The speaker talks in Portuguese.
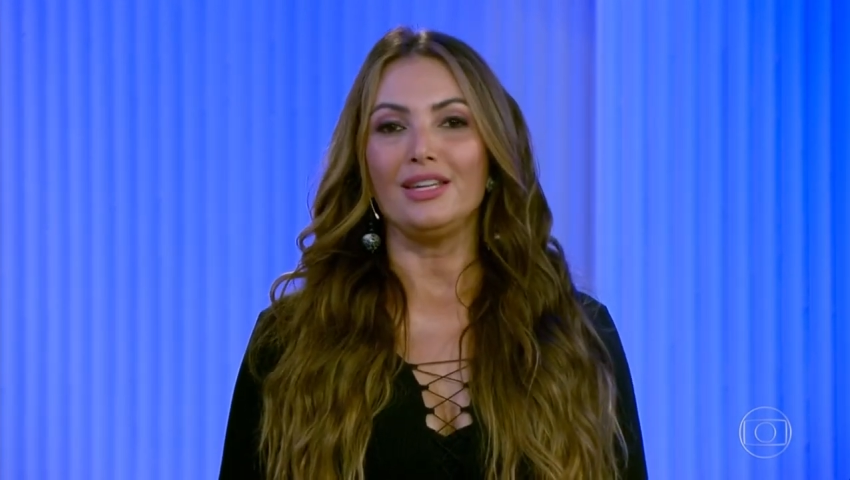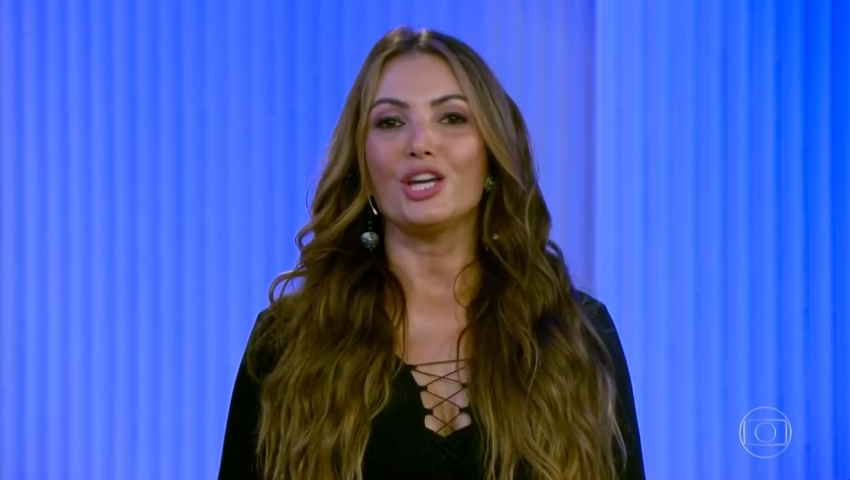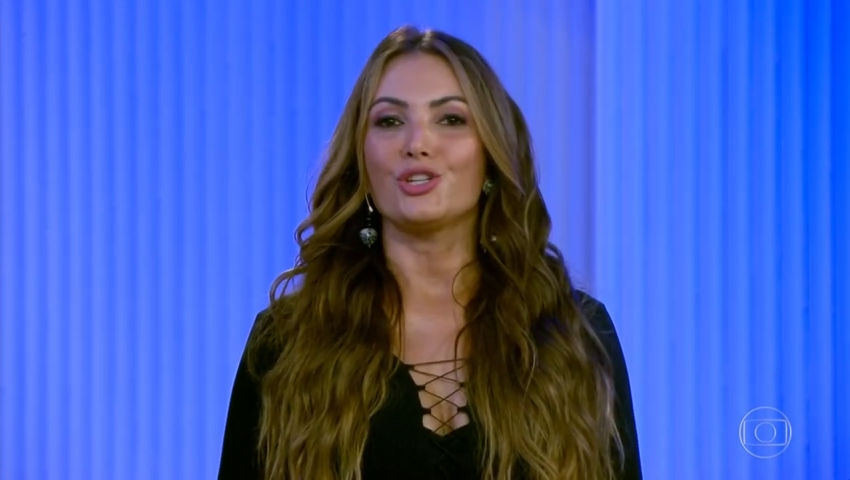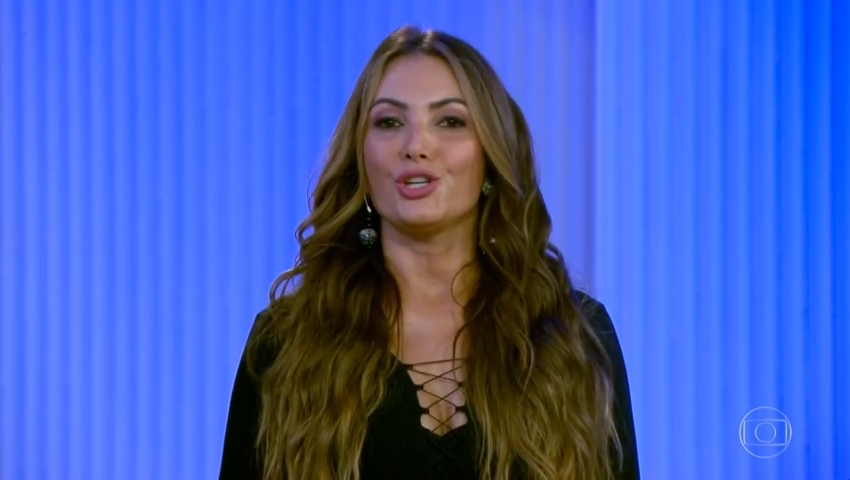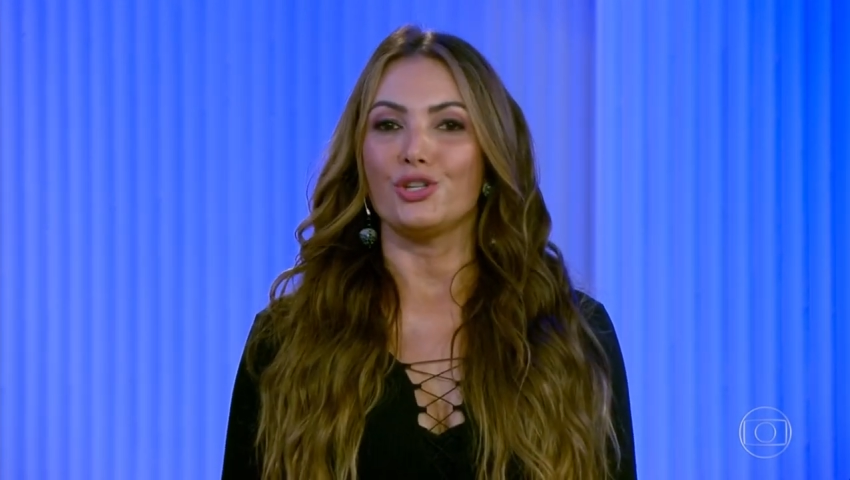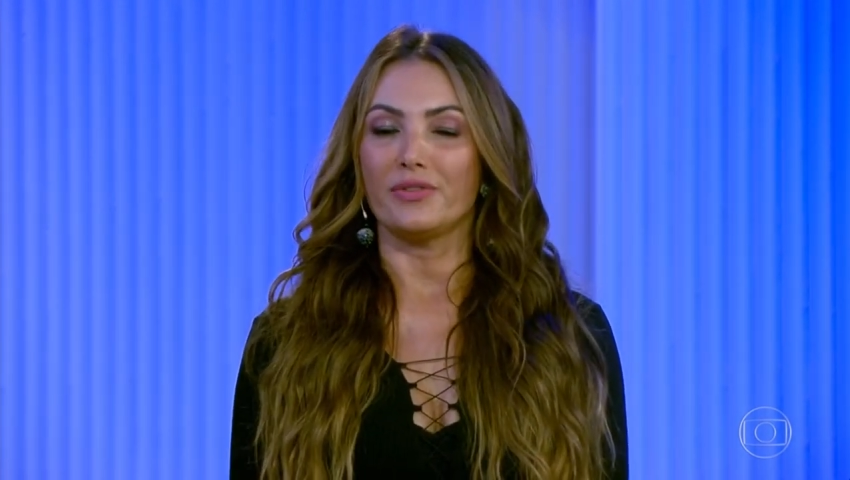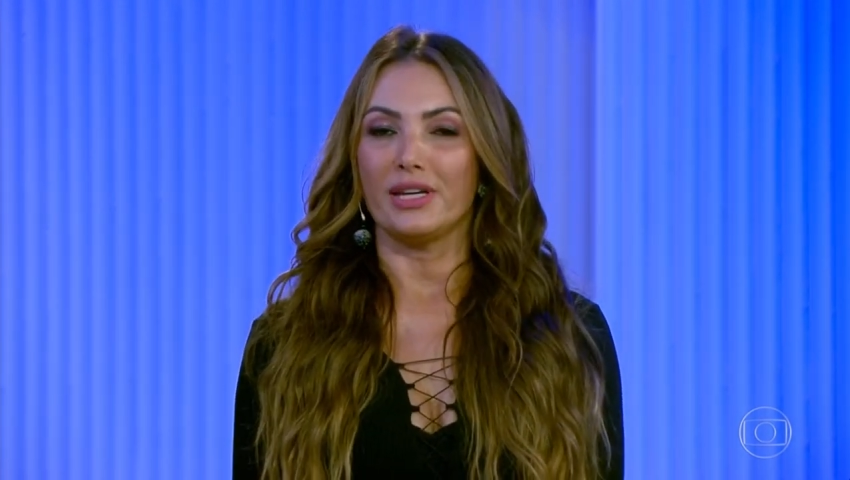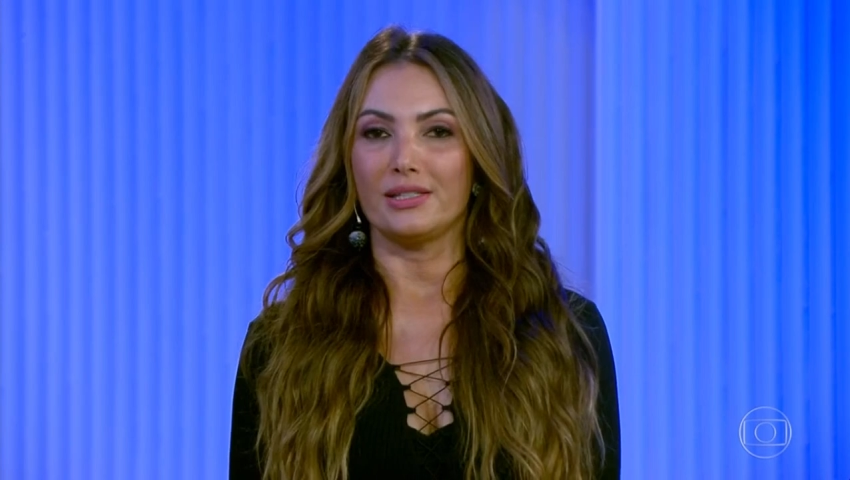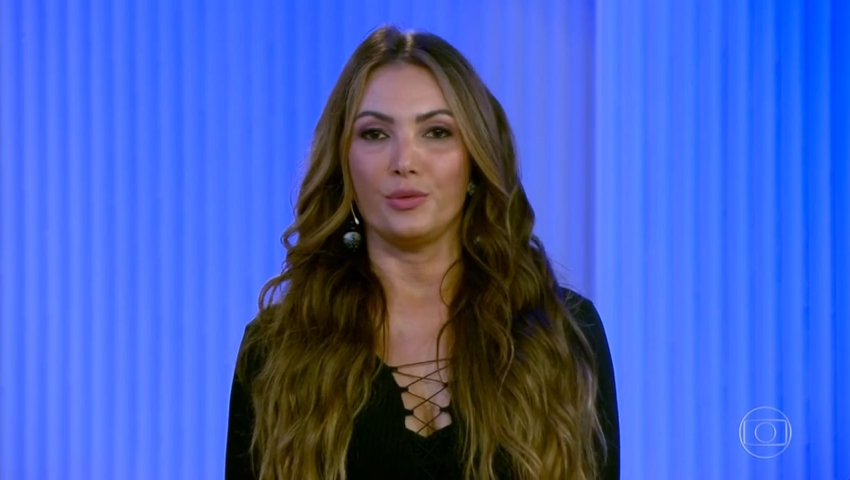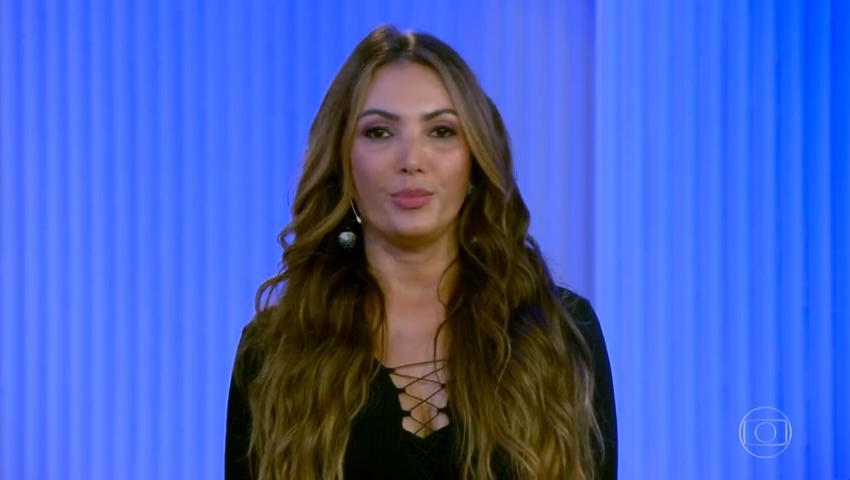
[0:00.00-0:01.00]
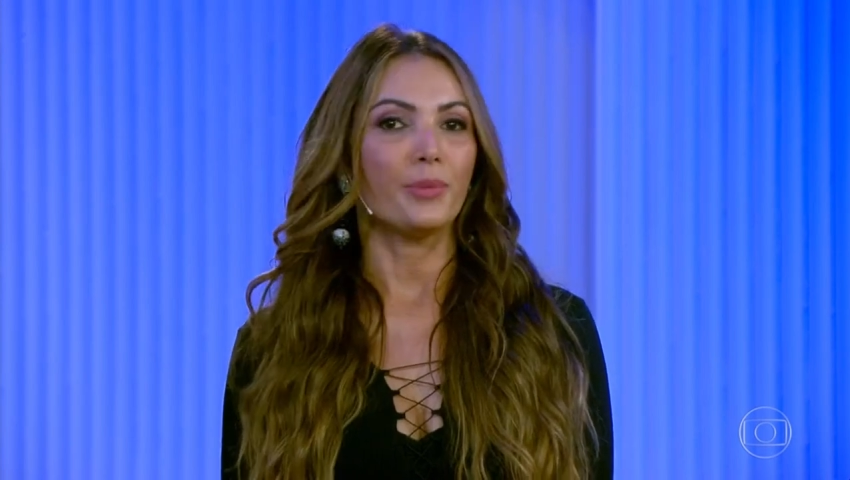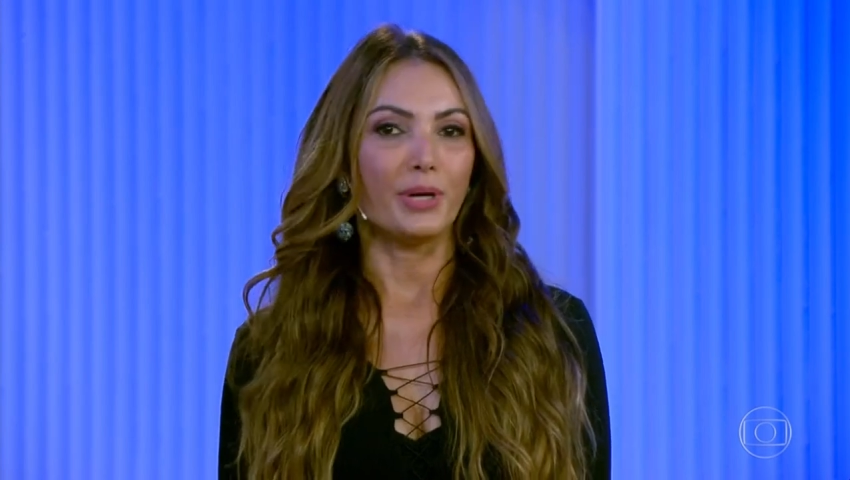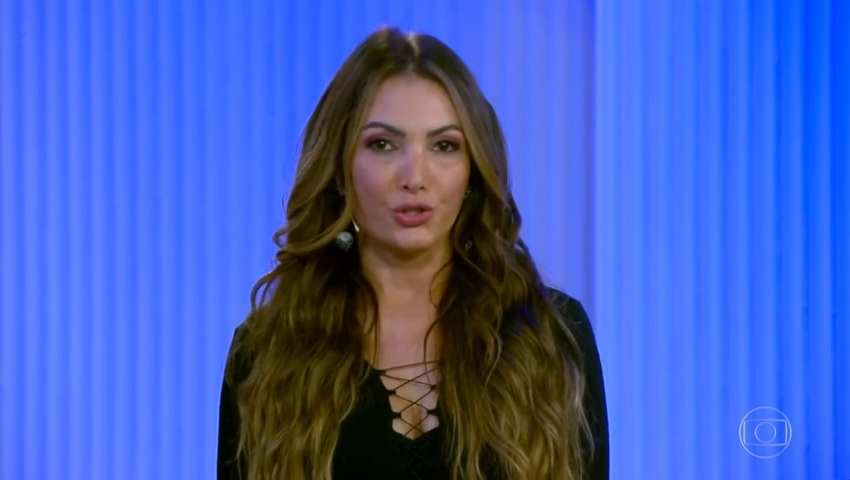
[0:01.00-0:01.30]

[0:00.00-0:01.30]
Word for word: e que a gente vai exibir